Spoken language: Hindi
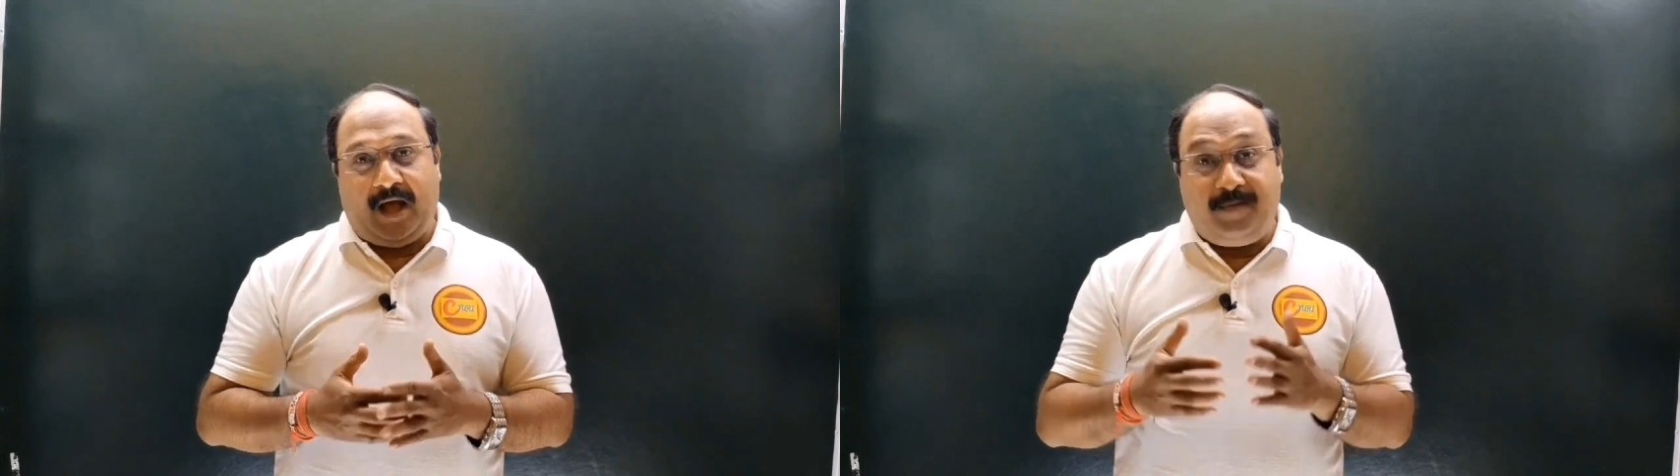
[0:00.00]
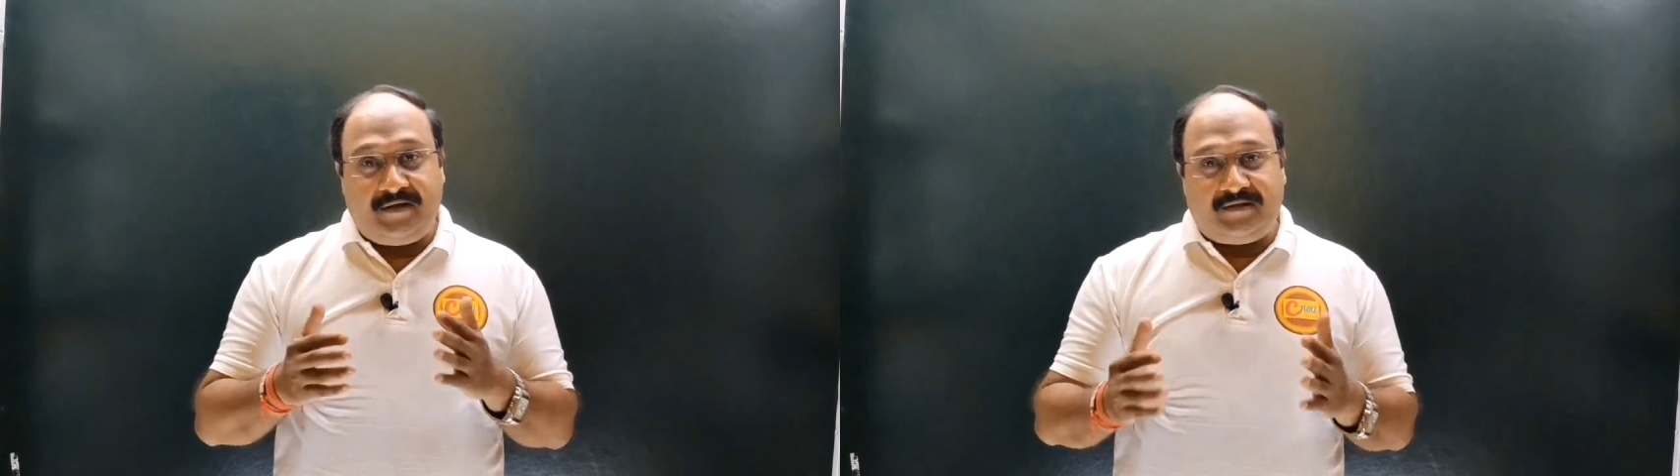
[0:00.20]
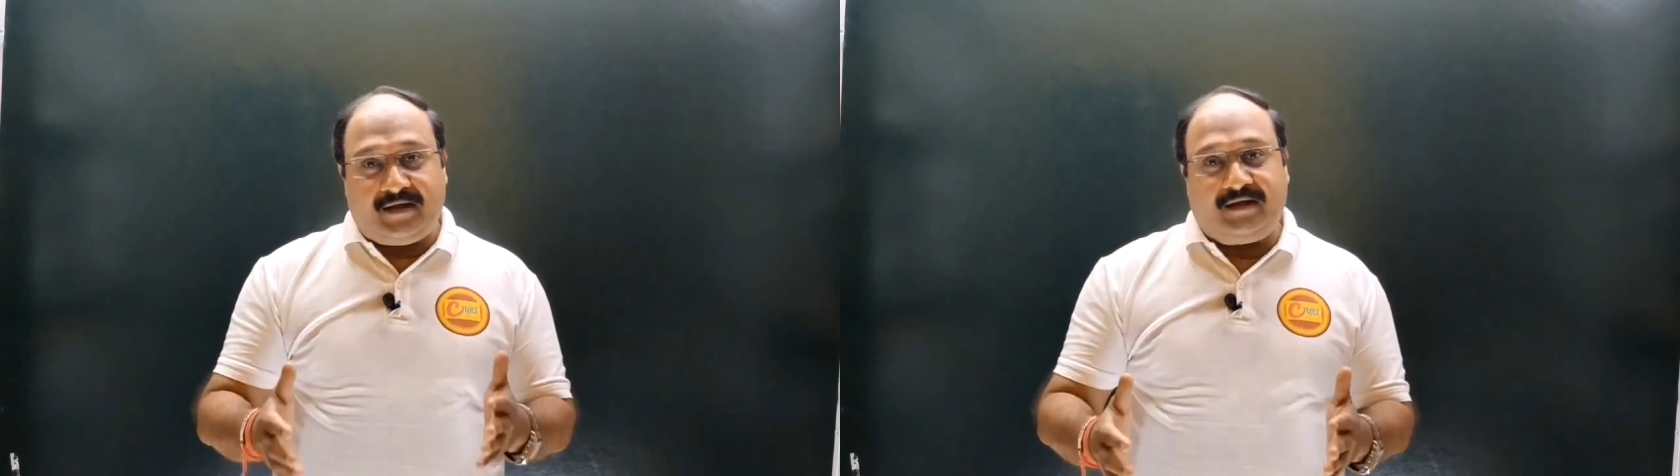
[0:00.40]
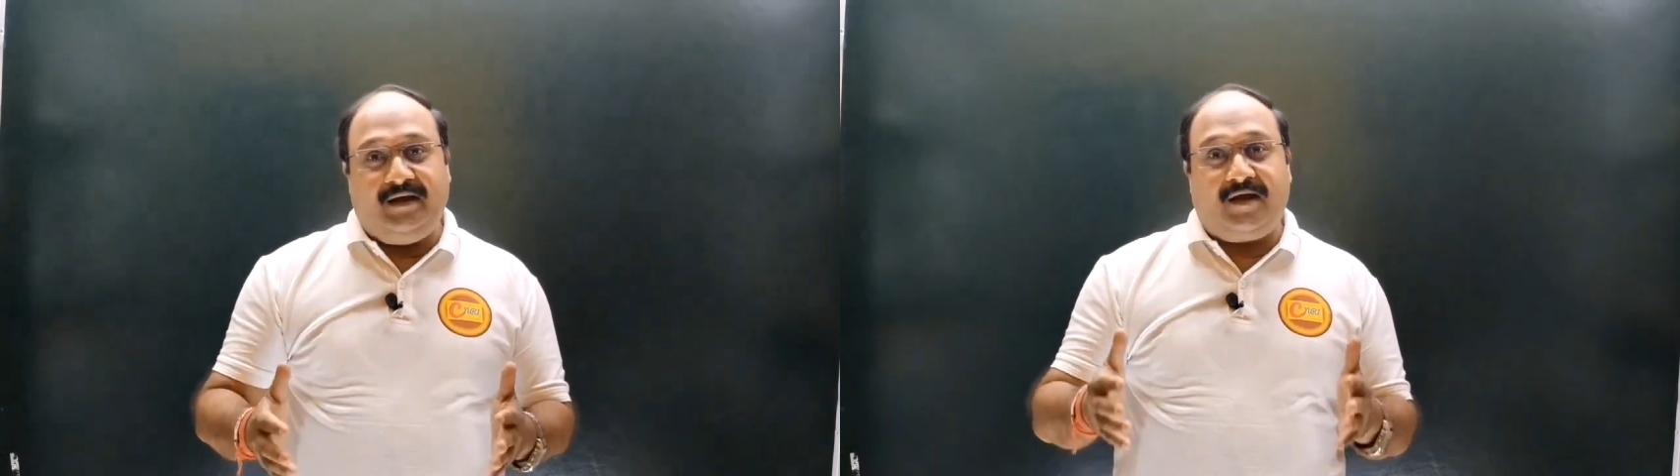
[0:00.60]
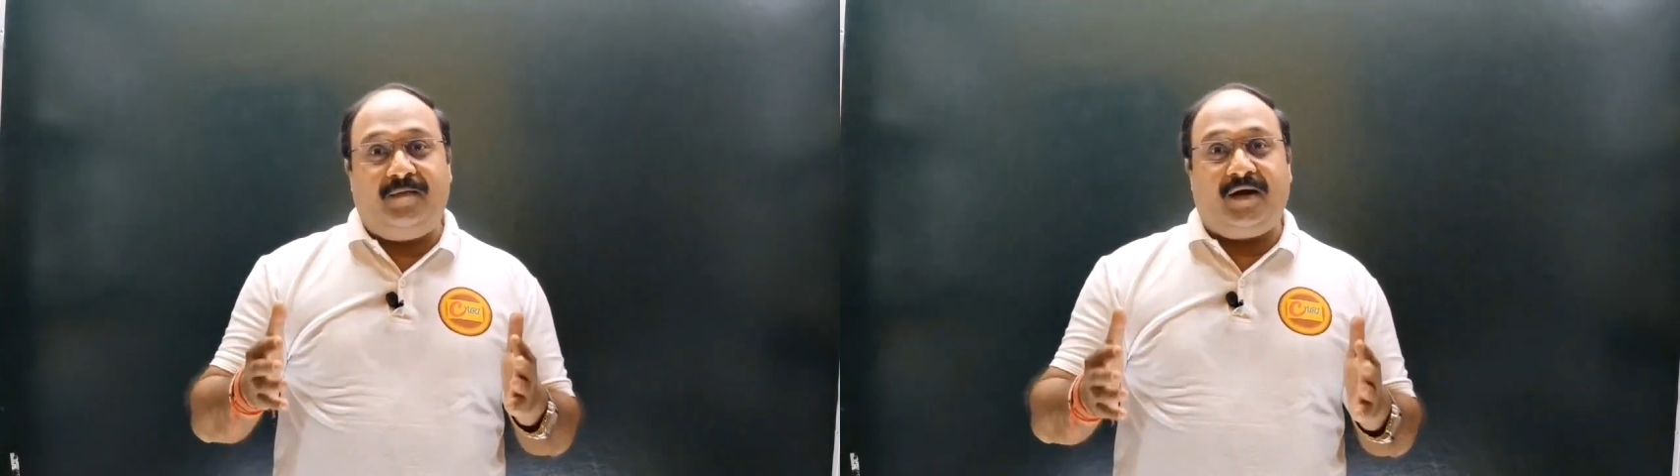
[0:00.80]
अभी तक
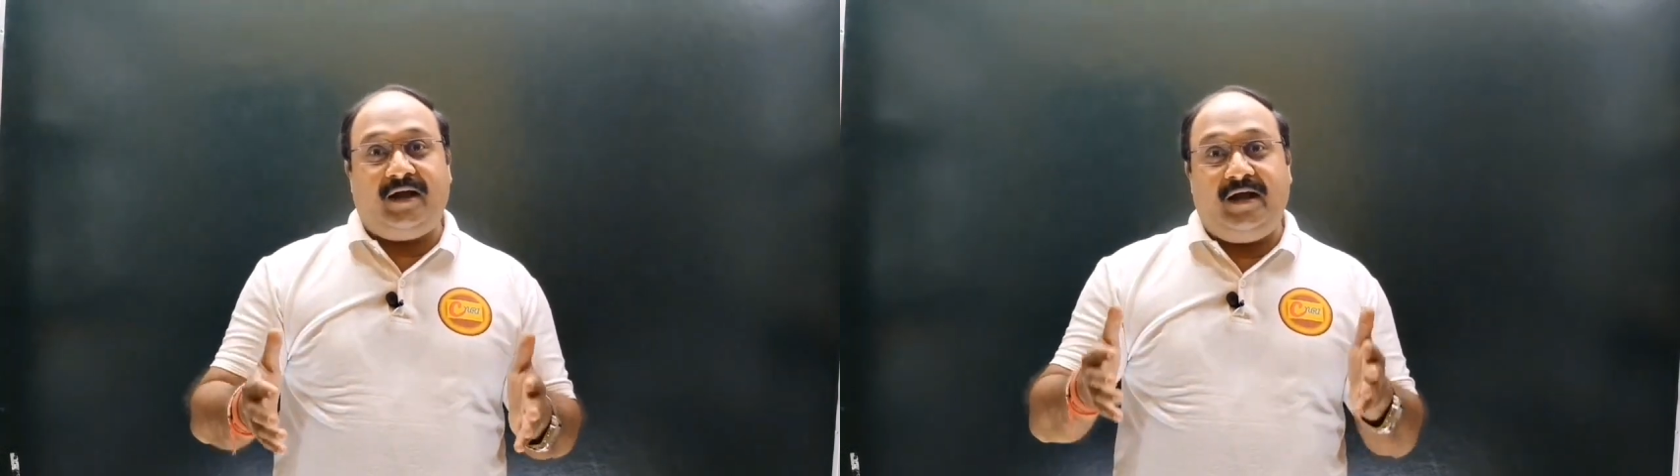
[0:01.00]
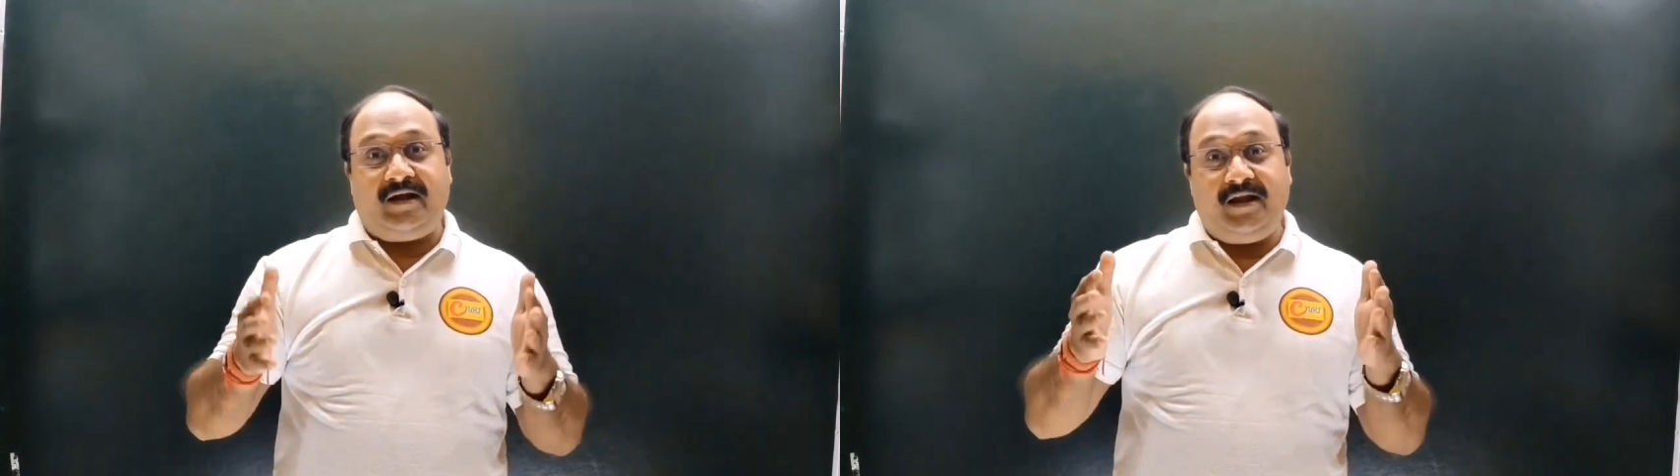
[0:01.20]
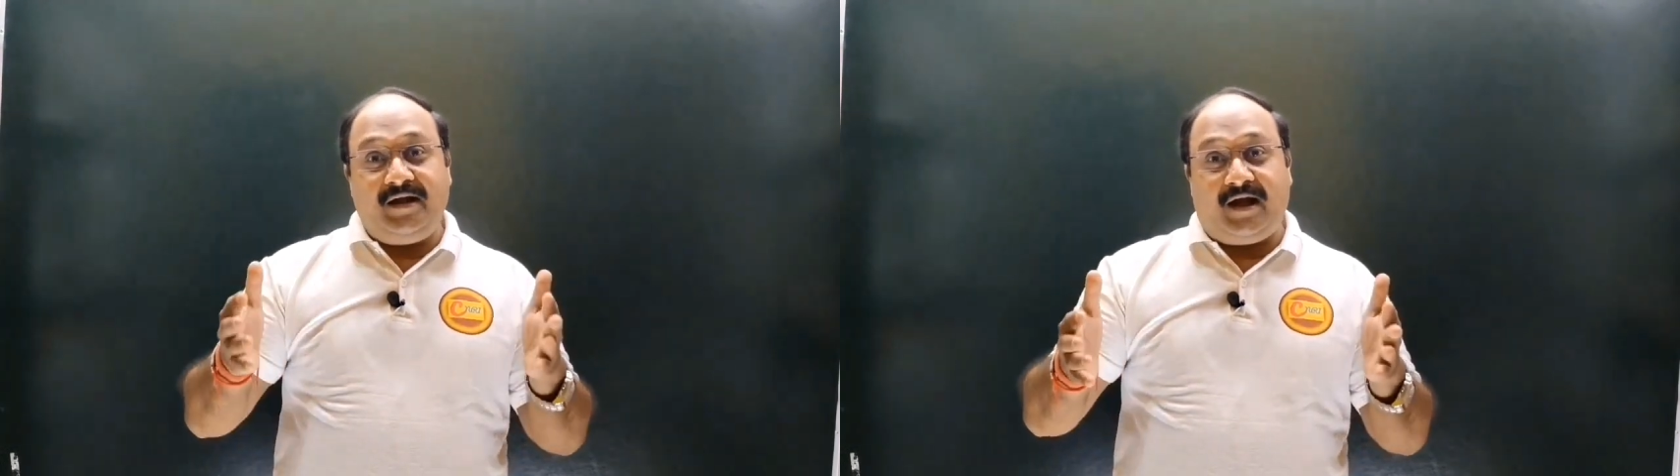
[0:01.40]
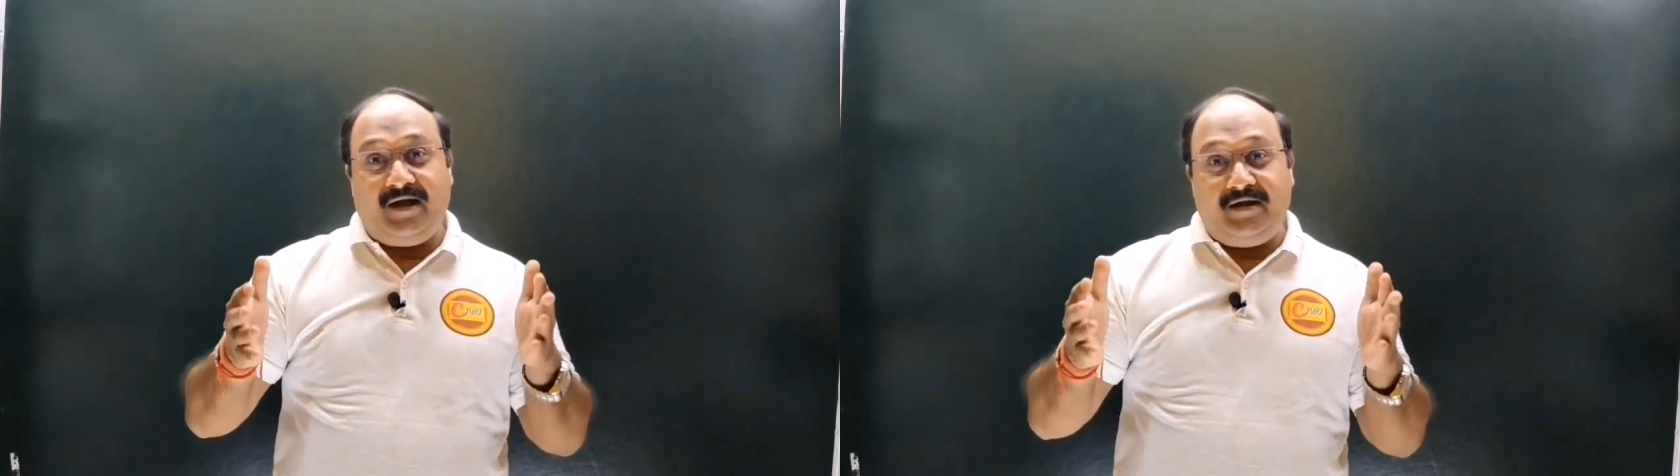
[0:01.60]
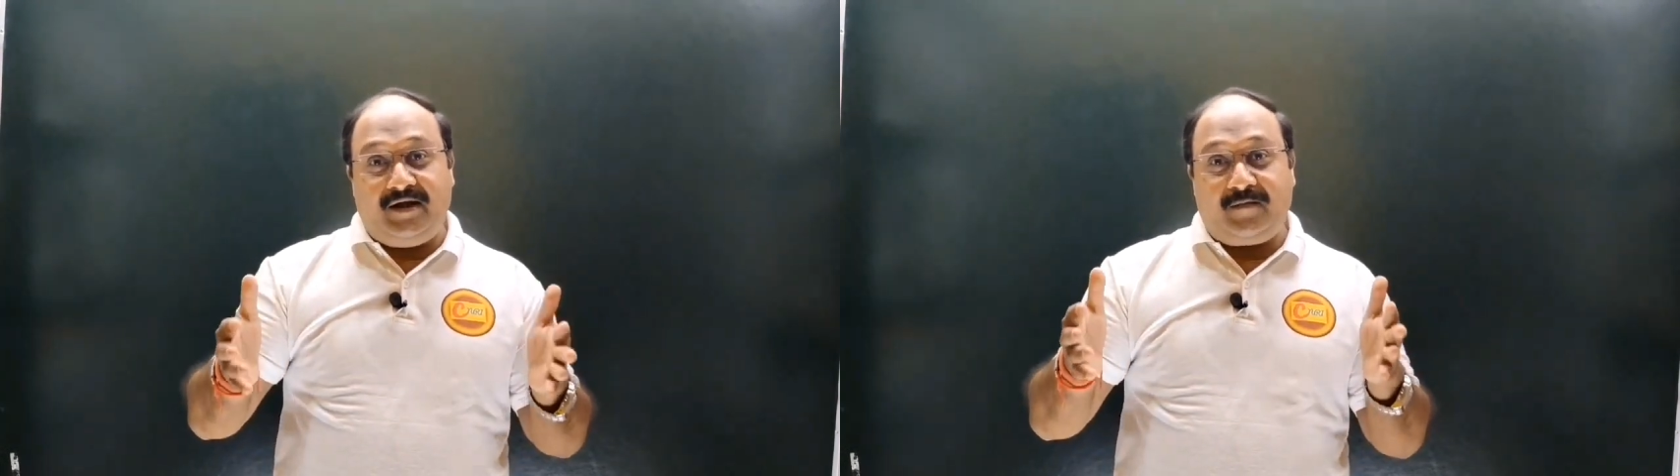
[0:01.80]
लगभग
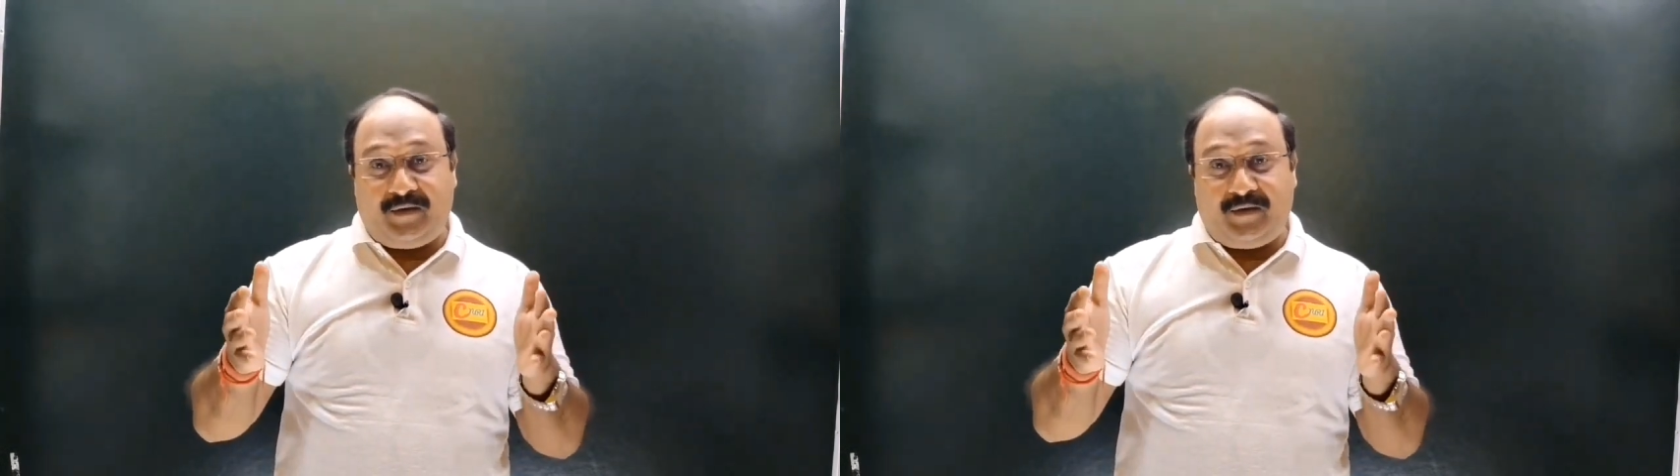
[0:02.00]
1800